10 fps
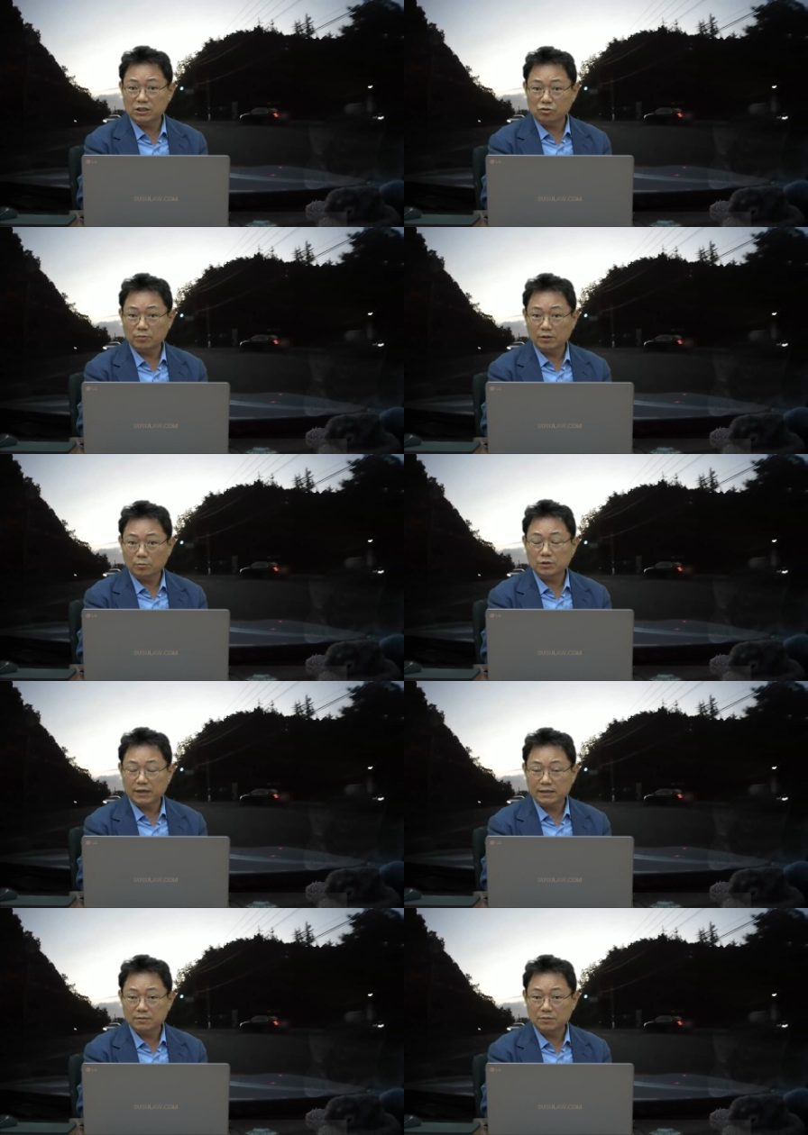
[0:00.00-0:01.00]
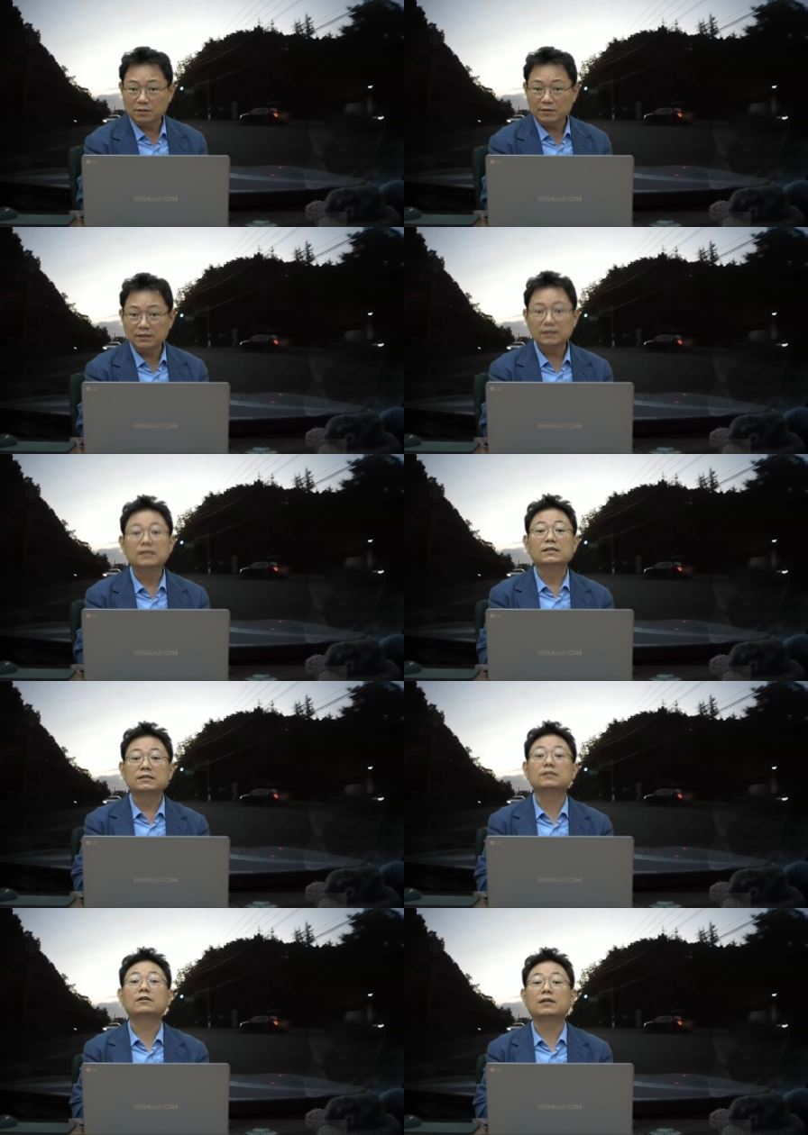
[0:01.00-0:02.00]
지시위반으로 보진 않습니다만은
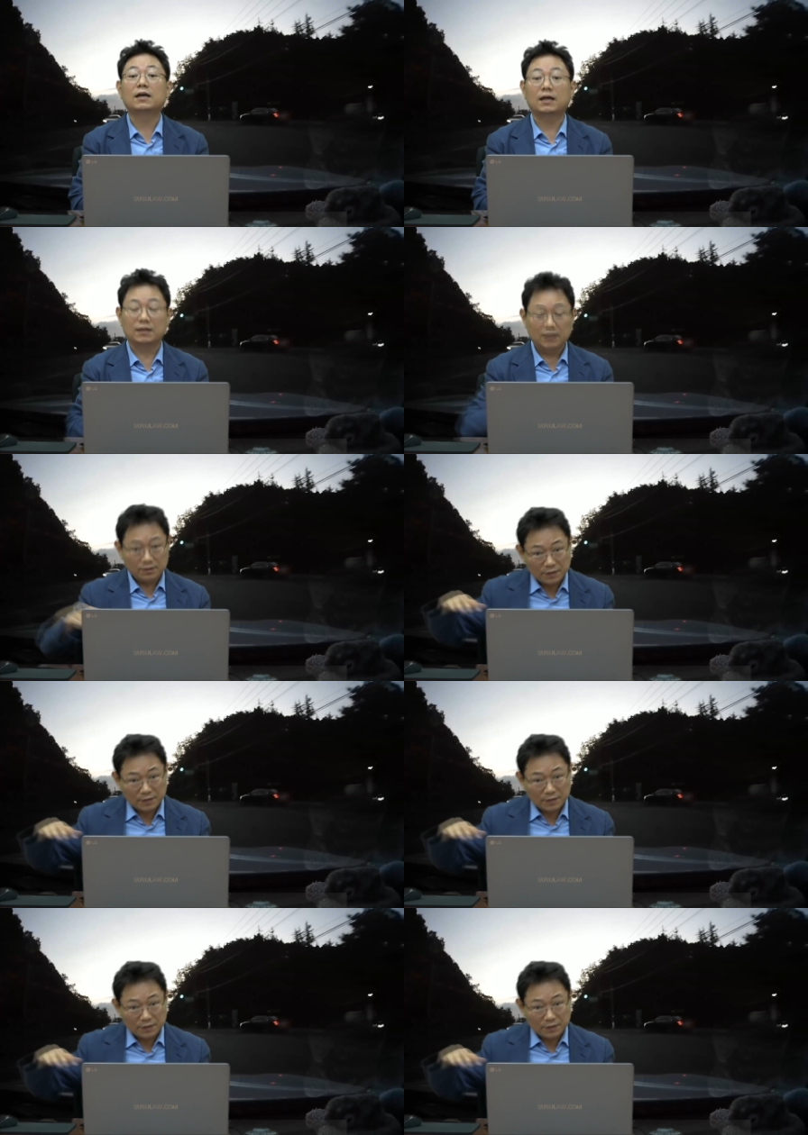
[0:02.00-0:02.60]
그러나